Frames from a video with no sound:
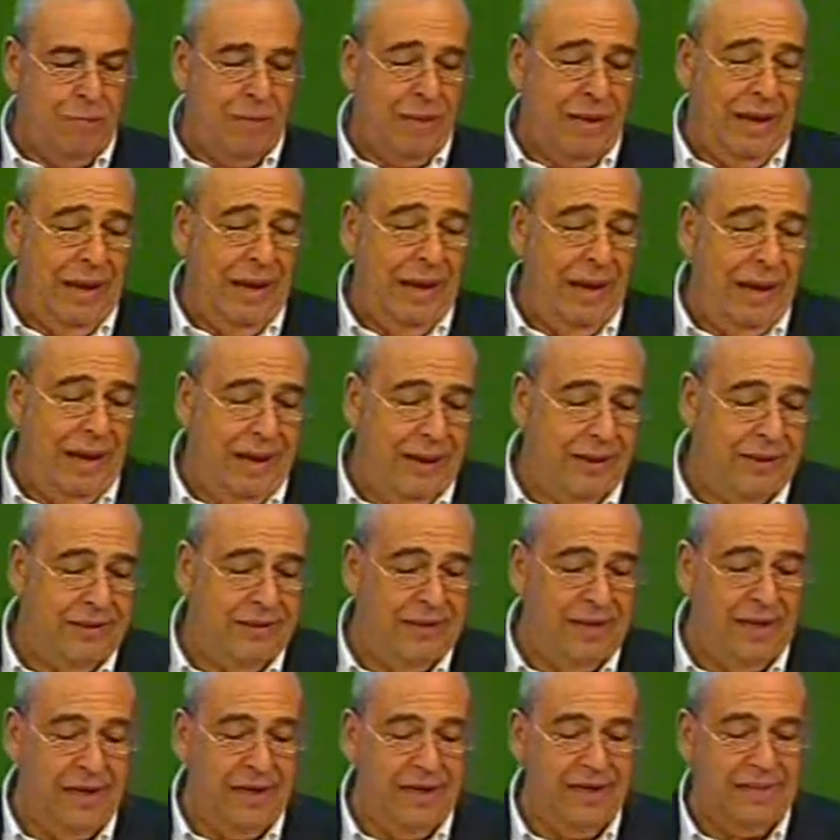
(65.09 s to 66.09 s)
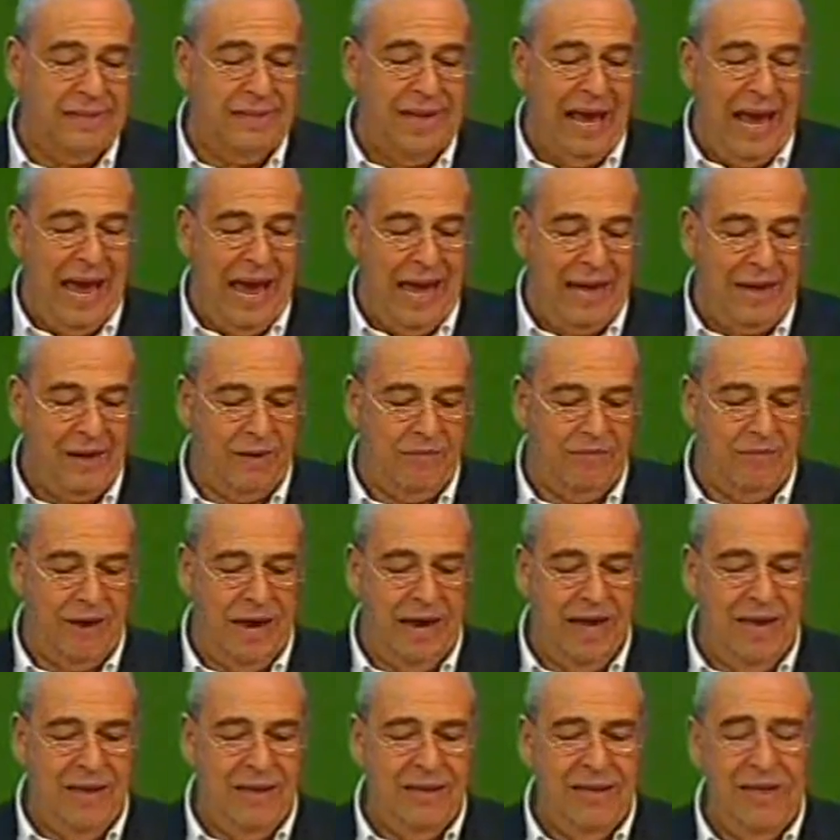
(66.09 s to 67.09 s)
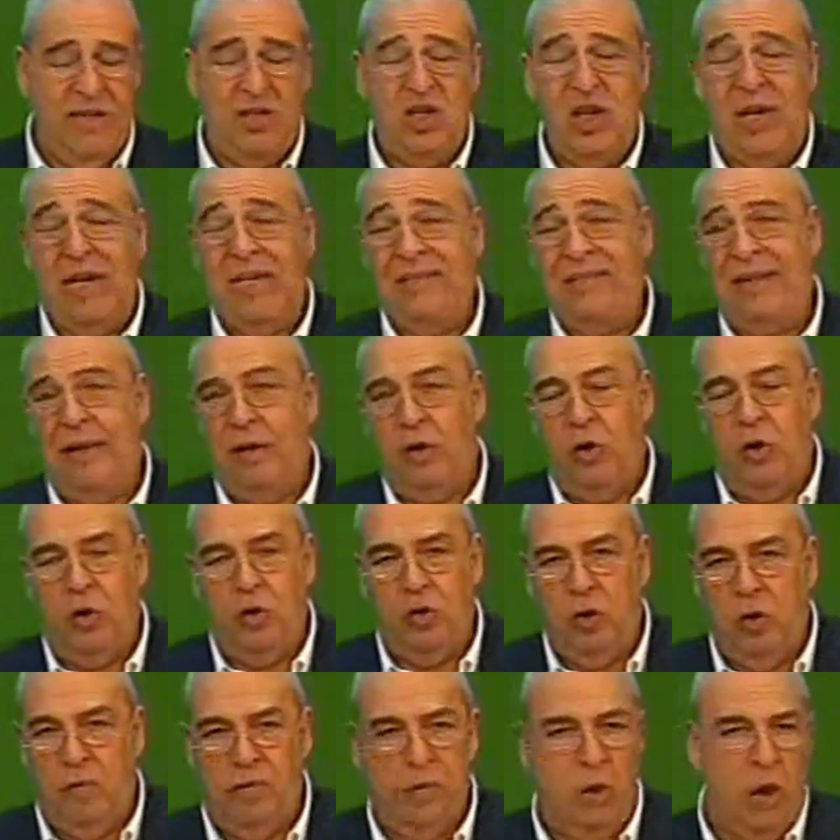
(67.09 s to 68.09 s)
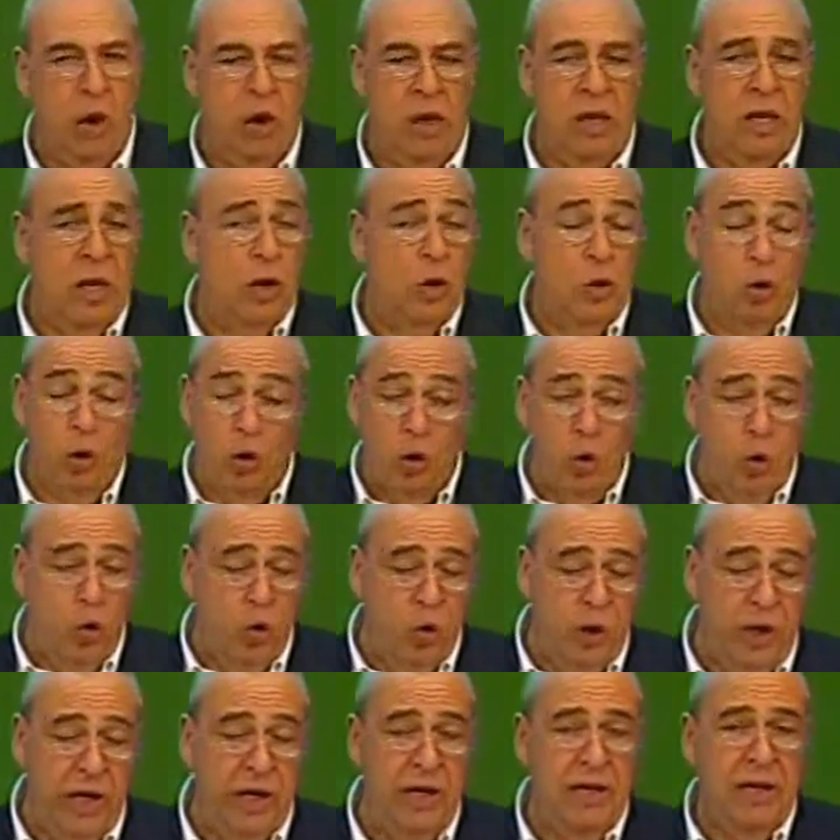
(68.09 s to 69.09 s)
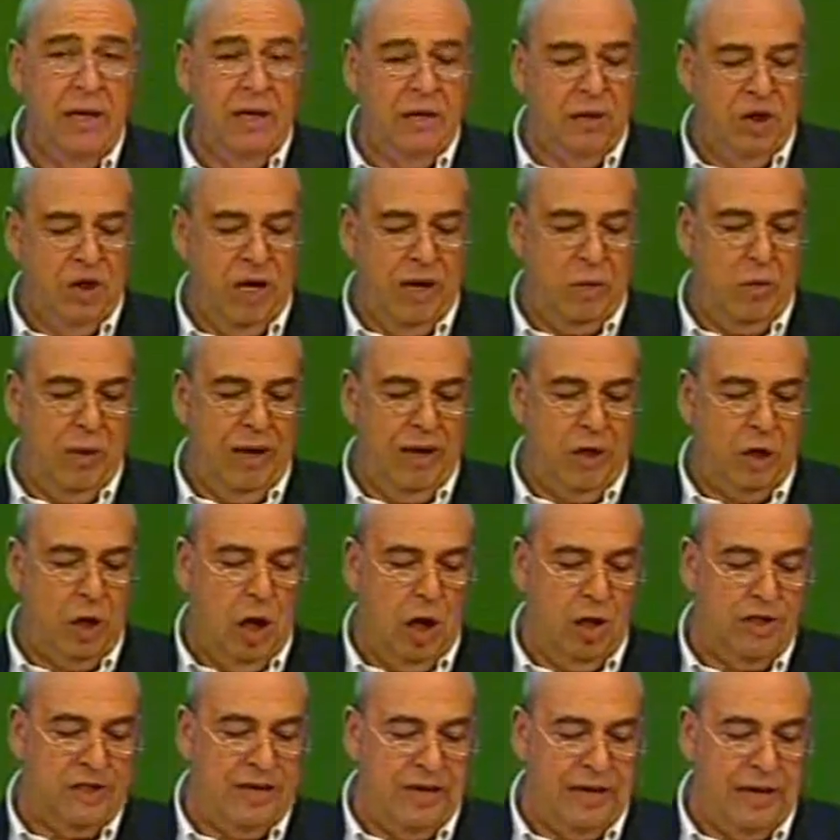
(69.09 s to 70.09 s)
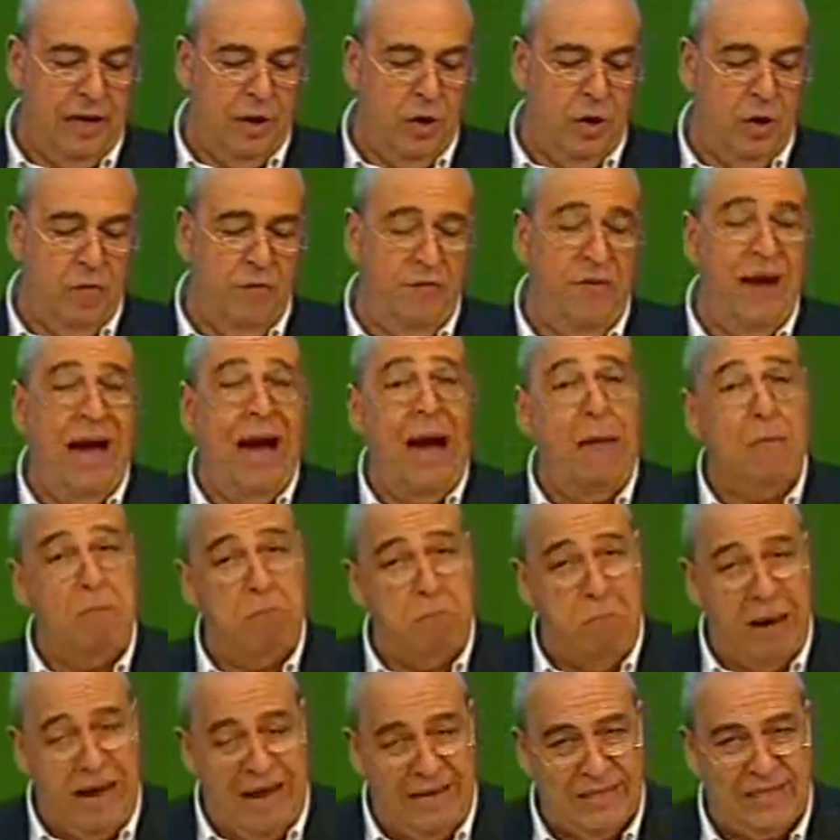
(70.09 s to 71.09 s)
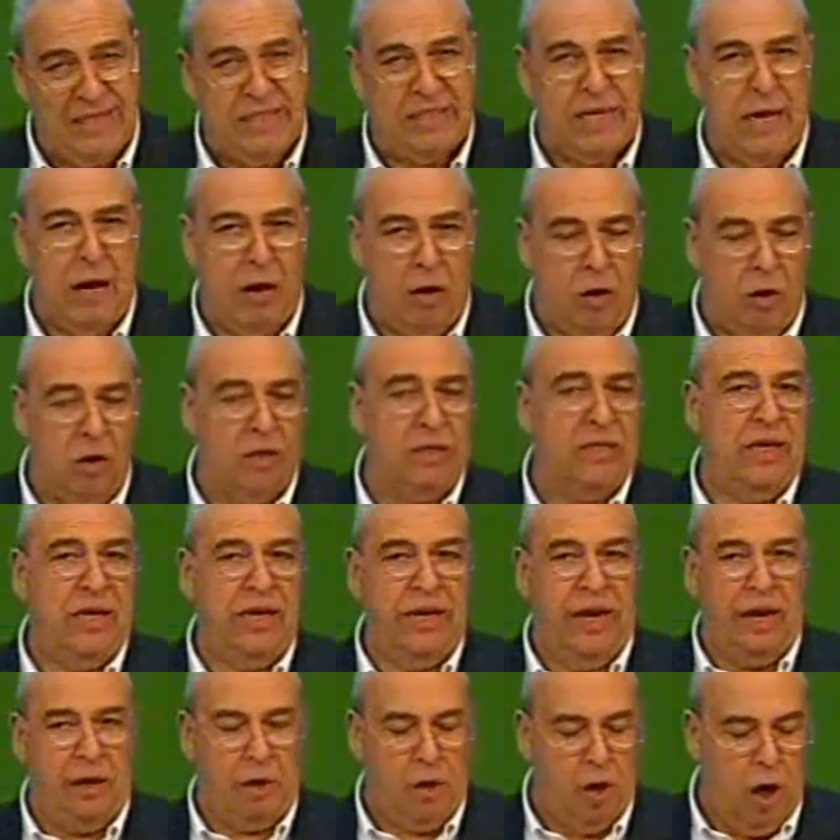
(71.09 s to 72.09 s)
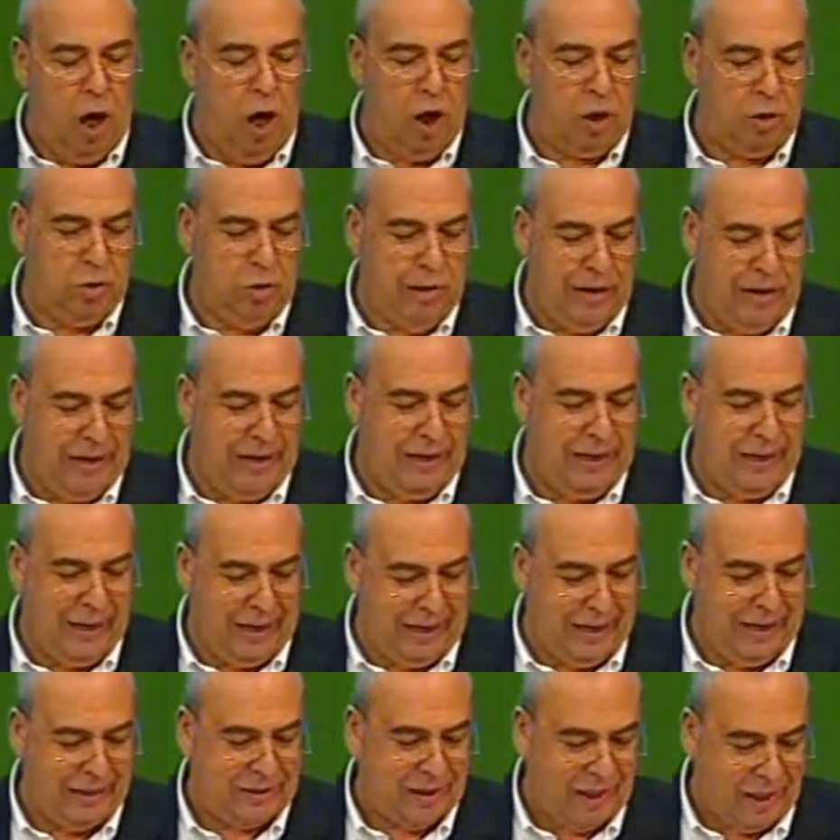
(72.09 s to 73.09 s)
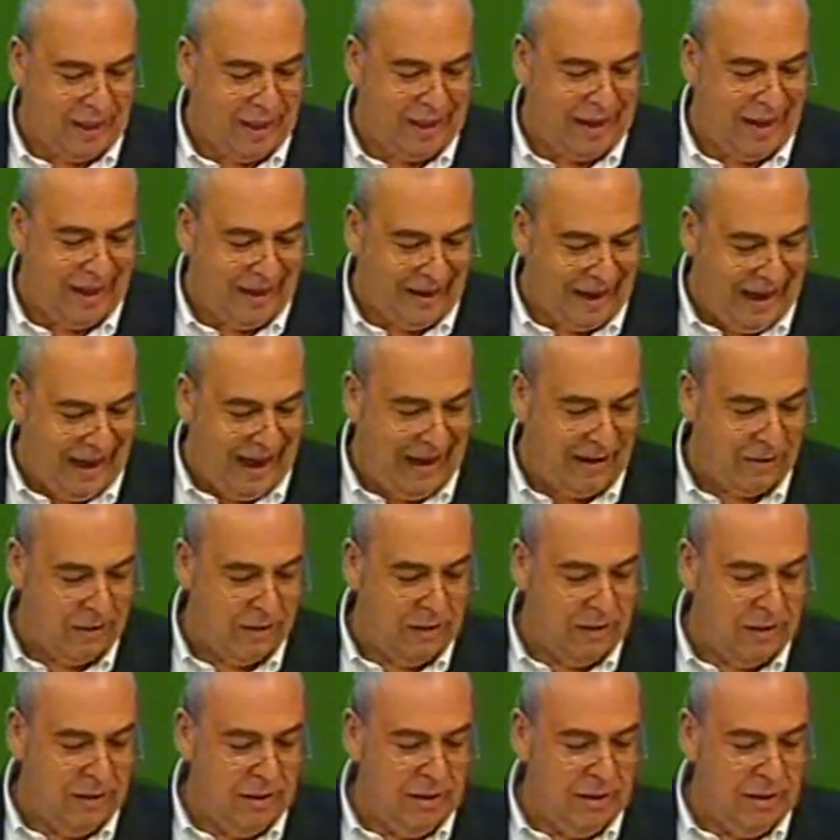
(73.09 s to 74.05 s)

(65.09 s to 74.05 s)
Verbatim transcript: Eh. si riserva, dice che secondo voi lui c'è qualcosa che non va. Mazza, oh, se ne è accorto anche Catricalà.